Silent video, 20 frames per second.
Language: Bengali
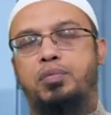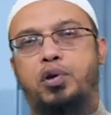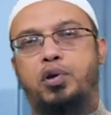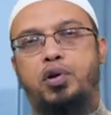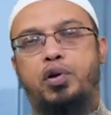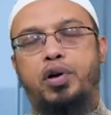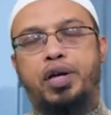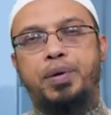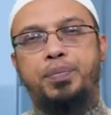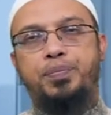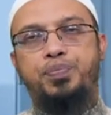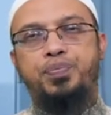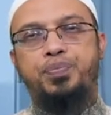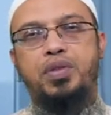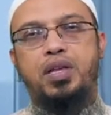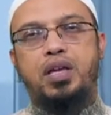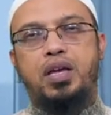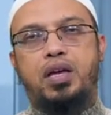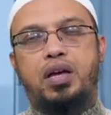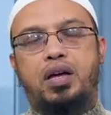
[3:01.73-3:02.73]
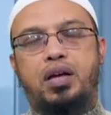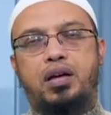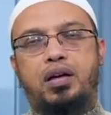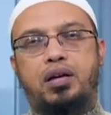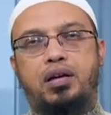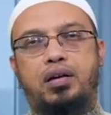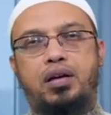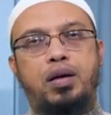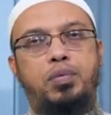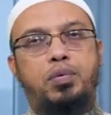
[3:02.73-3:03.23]
মনে হয়
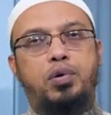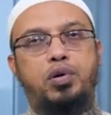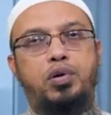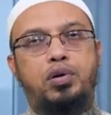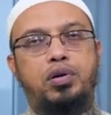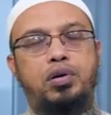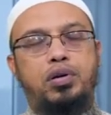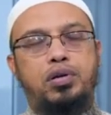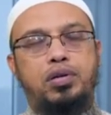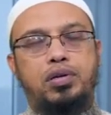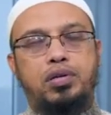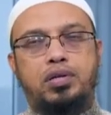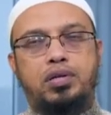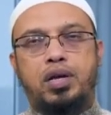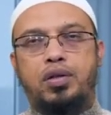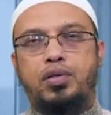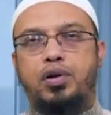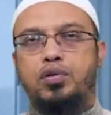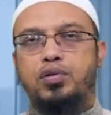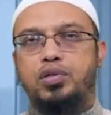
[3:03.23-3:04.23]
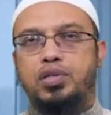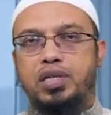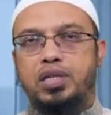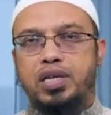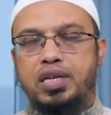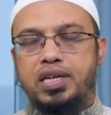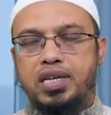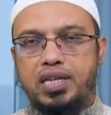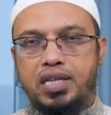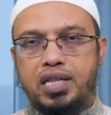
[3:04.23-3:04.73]
এবং সাধারণ যে
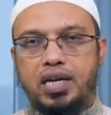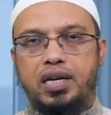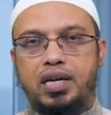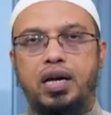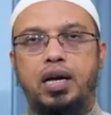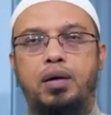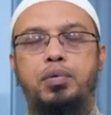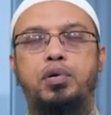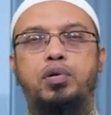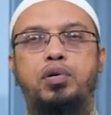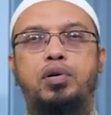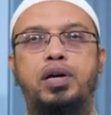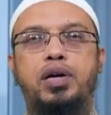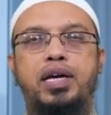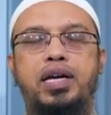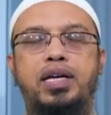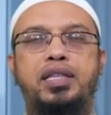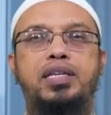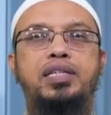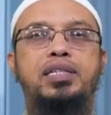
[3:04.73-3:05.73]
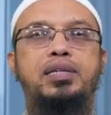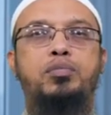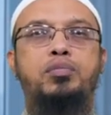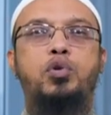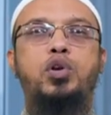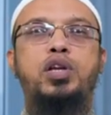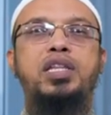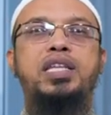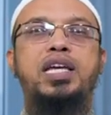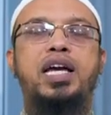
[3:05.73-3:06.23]
নিষেধাজ্ঞা এবং এক্ষেত্রে যে
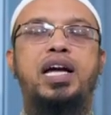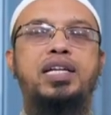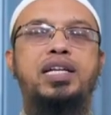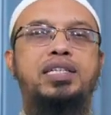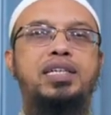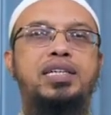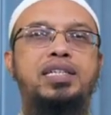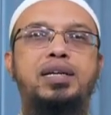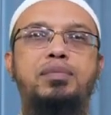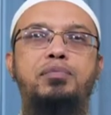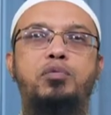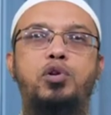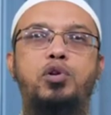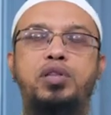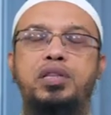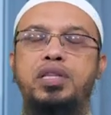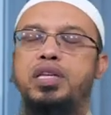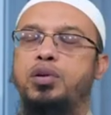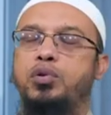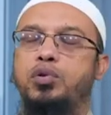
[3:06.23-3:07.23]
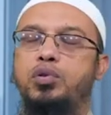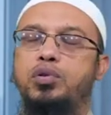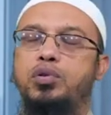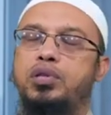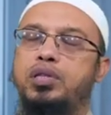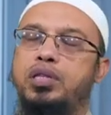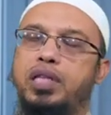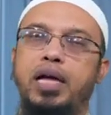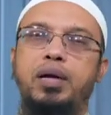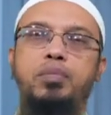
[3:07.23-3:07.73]
মূলনীতি আছে সে মূলনীতিও
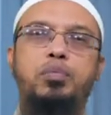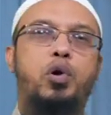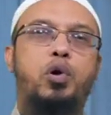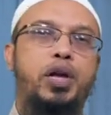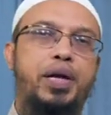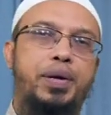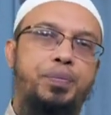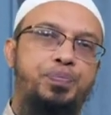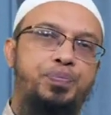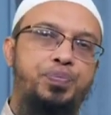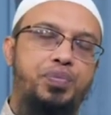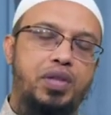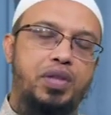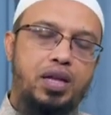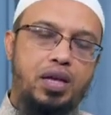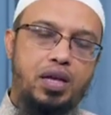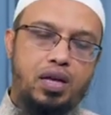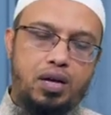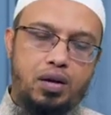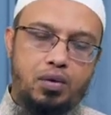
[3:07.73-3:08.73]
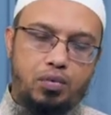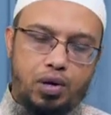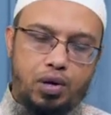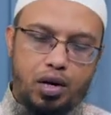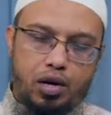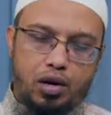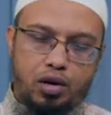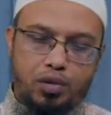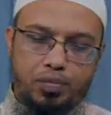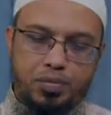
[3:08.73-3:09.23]
তাই বলে
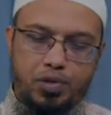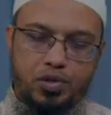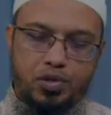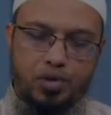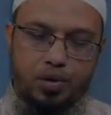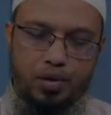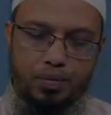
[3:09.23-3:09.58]
আল্লাহ আলমিস